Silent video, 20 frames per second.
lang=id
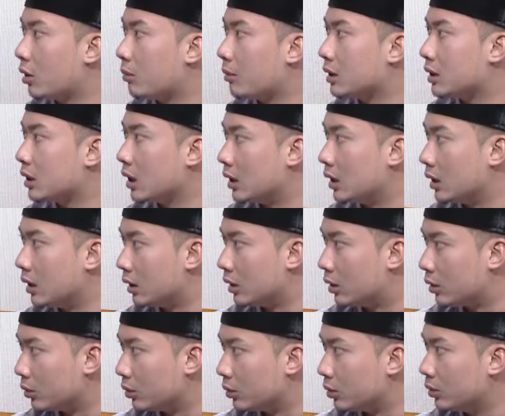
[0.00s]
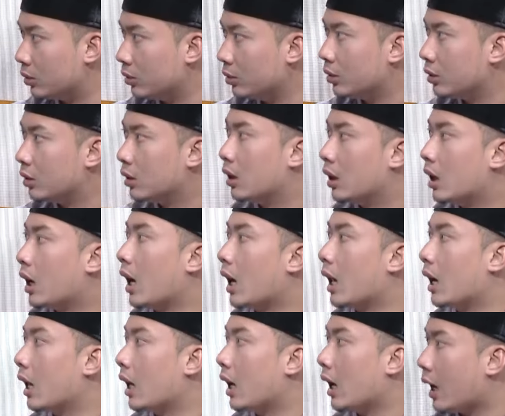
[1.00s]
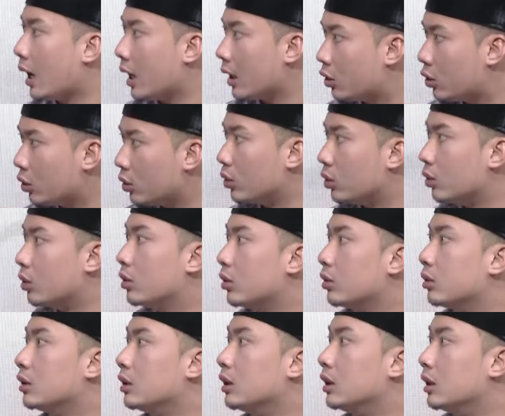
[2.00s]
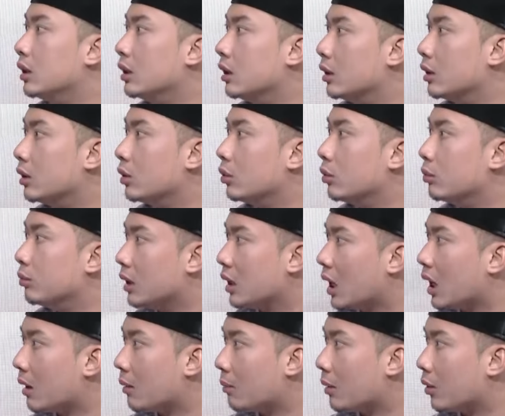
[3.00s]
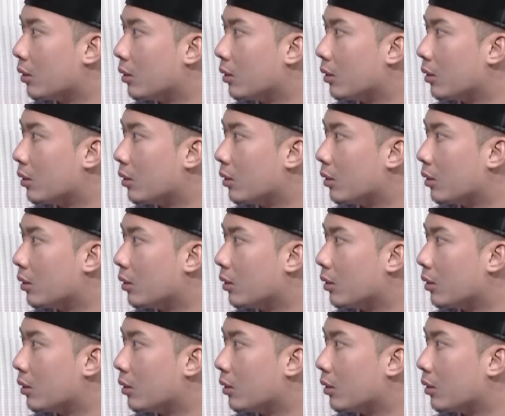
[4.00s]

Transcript: Masehi itu Lahan. Allah ado urang min, Minangkabau.